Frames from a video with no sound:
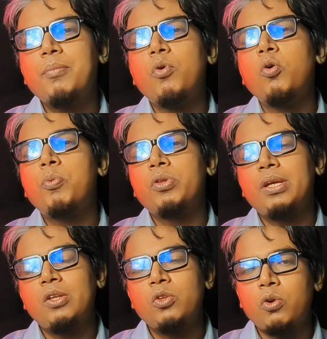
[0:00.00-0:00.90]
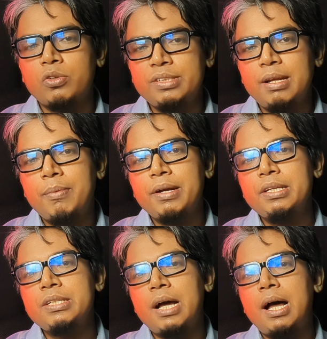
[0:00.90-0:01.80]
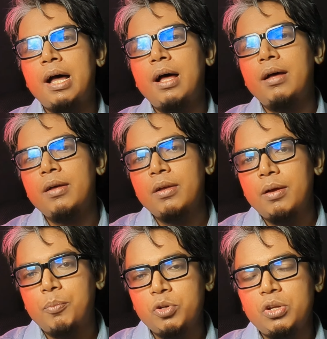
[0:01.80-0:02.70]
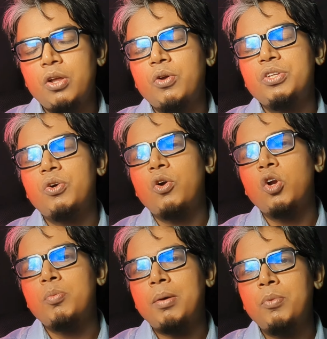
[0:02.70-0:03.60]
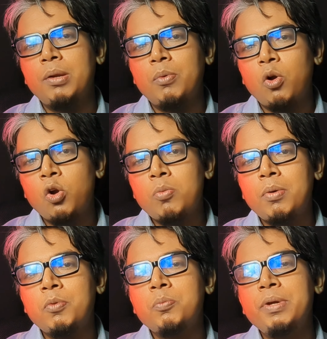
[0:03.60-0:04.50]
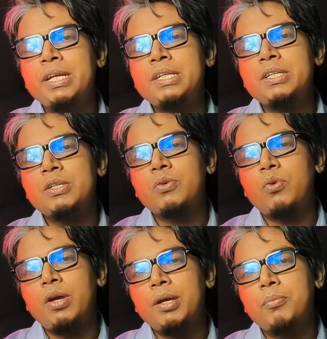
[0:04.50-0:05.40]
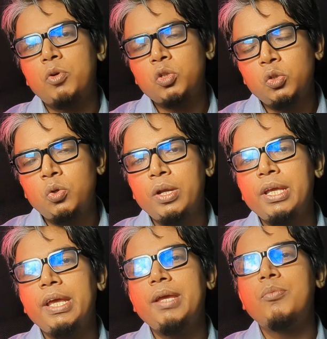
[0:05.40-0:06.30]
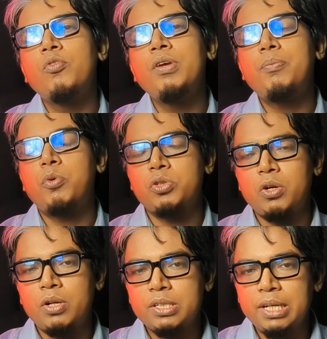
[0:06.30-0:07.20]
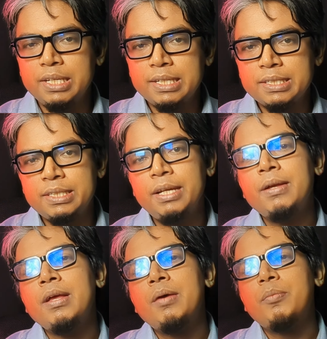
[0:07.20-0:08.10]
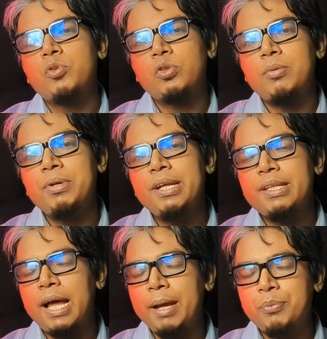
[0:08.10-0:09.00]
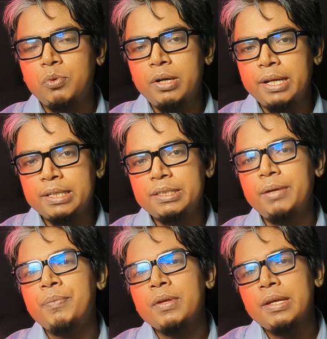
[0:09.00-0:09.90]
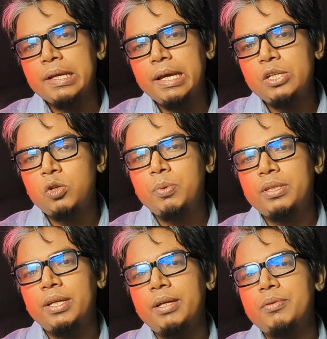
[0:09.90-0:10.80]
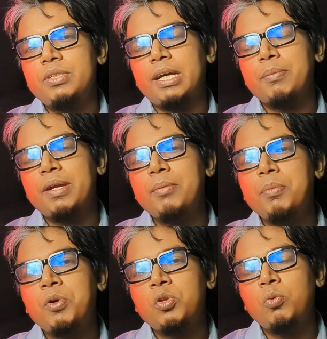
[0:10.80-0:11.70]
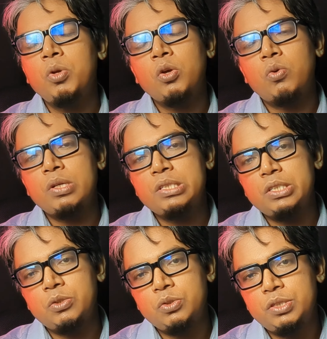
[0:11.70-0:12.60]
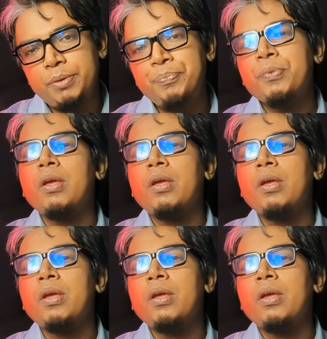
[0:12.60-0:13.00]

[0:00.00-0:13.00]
খানের বহু প্রতীক্ষিত দরদ সিনেমাটি যা পরিচালনা করেছে অনন্য মামুন এবং অনন্য মামুন বেশ কয়েক বছর ধরেই এই মুভির প্রচারণা চালিয়ে যাচ্ছে সোশ্যাল মিডিয়াতে হাইপ তুলে রেখেছে এই ছবিতে শাকিব খানের বিপরীতে অভিনয় করেছে হচ্ছে